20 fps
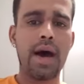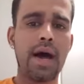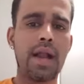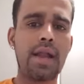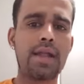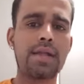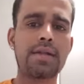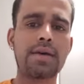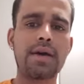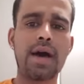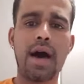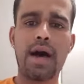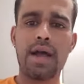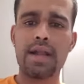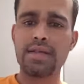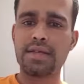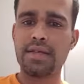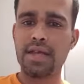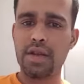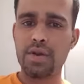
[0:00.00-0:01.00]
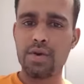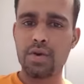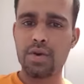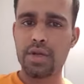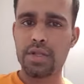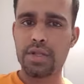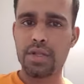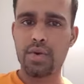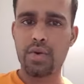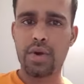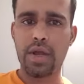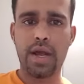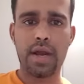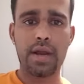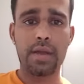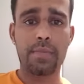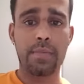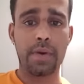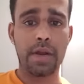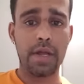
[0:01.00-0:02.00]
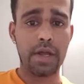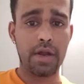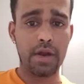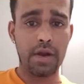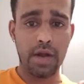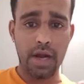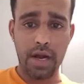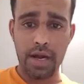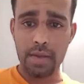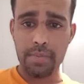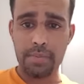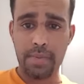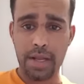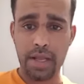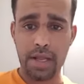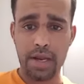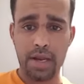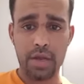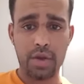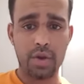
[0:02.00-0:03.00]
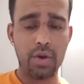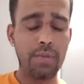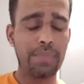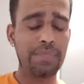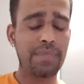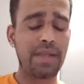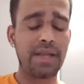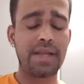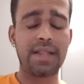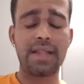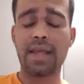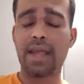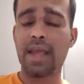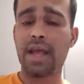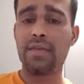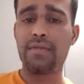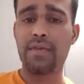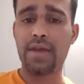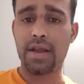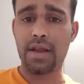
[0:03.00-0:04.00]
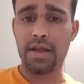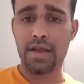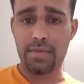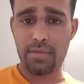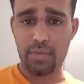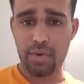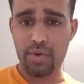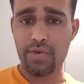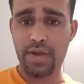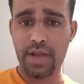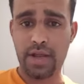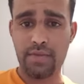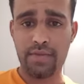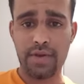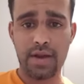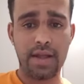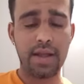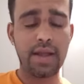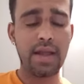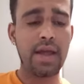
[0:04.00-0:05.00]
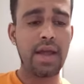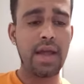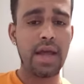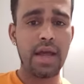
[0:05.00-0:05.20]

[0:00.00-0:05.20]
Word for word: அல்லது அரசியல் நோக்கத்தினுடைய அடிப்படையில் அடிப்படையிலேயோ இந்த கேள்விகளை முன்வைக்கவில்லை